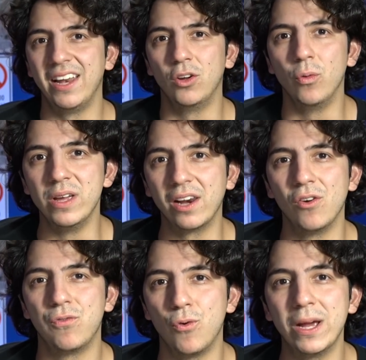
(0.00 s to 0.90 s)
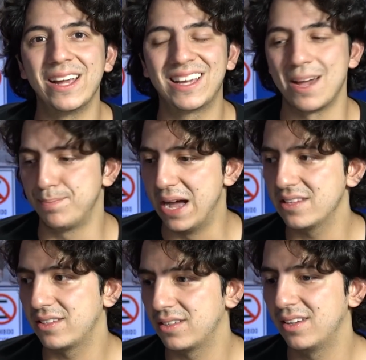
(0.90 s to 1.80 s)
El gobierno fue
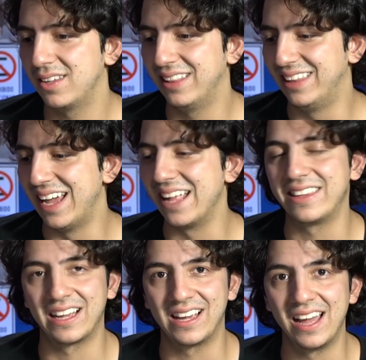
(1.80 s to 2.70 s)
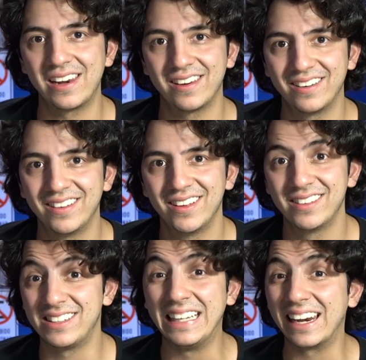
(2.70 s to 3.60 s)
capaz de atacar
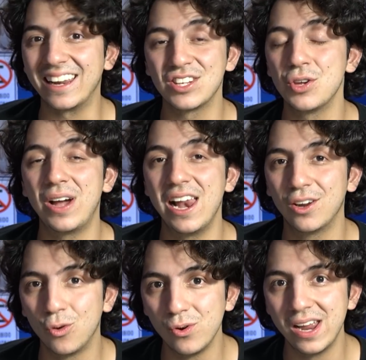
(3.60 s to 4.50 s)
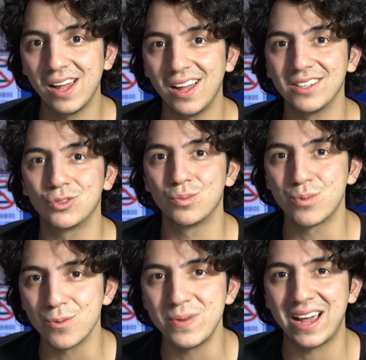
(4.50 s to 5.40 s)
sin razón alguna a su
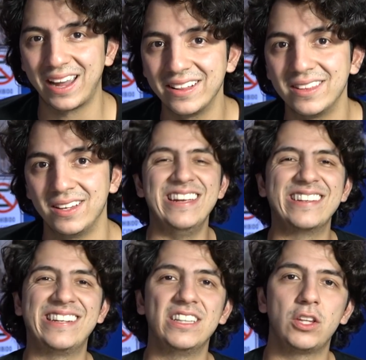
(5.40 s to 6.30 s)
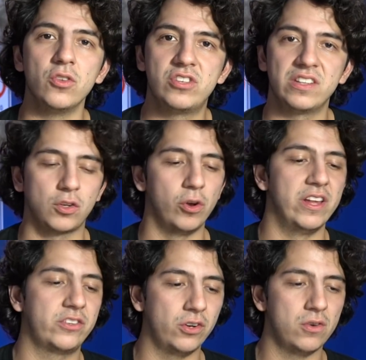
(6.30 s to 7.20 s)
propia gente. Y es entonces con
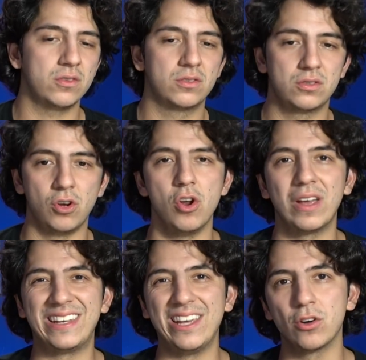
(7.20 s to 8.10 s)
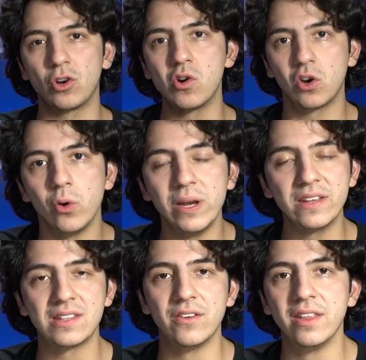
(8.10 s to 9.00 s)
eso con lo que quiero concluir
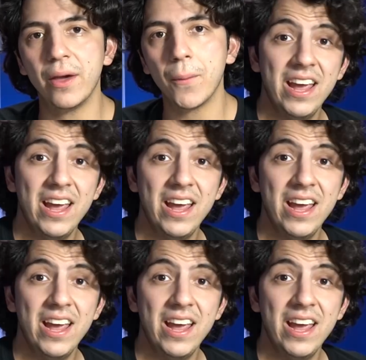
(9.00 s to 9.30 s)
este video.